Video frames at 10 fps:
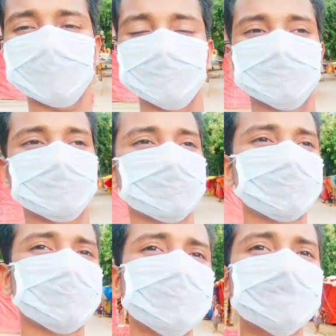मंदिर का
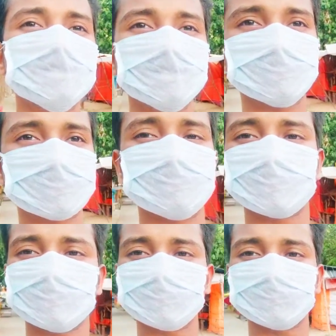और
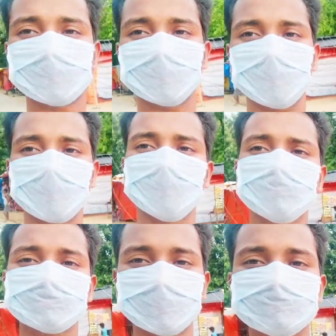यहाँ पे दुकानें लगी
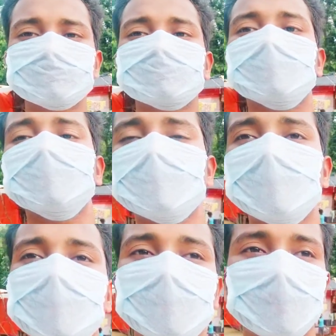हुई हैं लेकिन
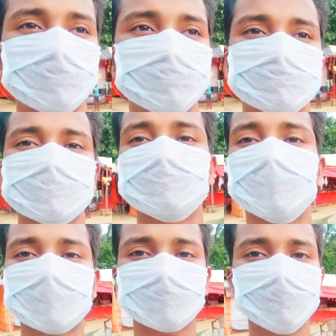दुकानें इस समय बंद हैं
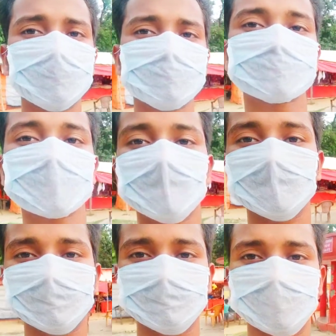दोपहर का टाइम है
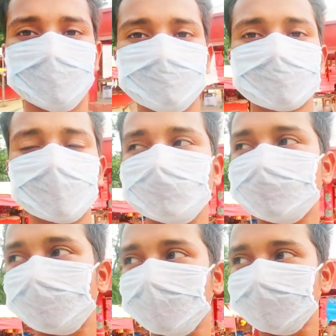
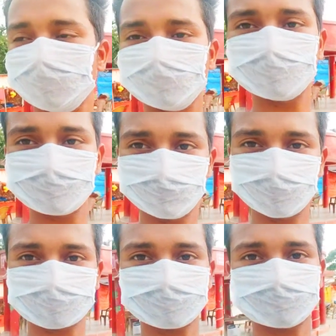चहल पहल तो
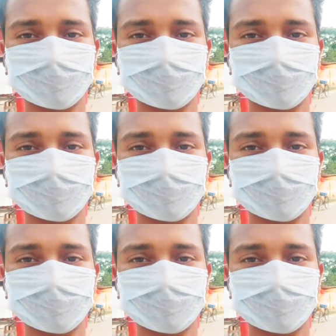बहुत कम है